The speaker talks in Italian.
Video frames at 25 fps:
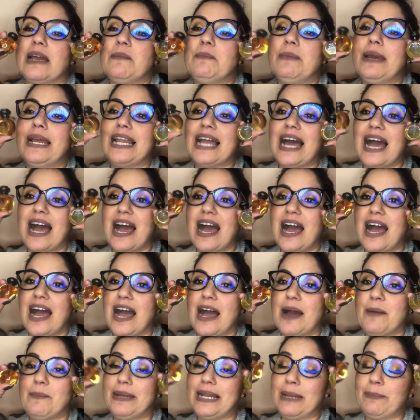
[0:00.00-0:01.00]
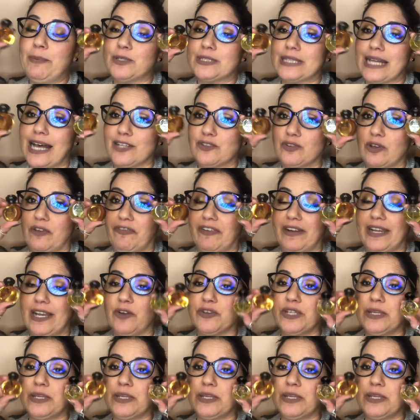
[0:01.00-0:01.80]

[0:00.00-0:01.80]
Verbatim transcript: me, la, me, le portava sua figlia,